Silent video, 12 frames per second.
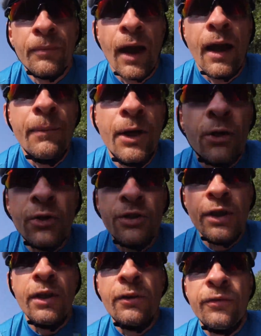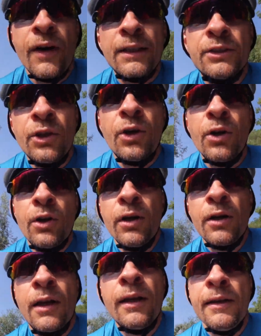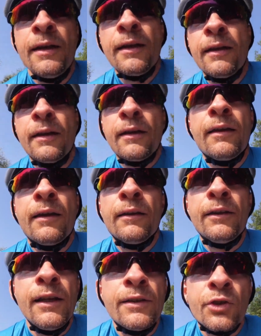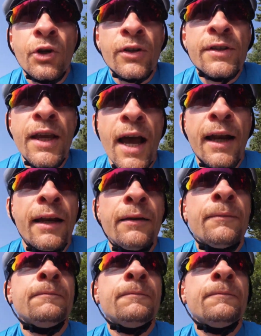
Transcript: almeno così ho fatto negli scorsi anni.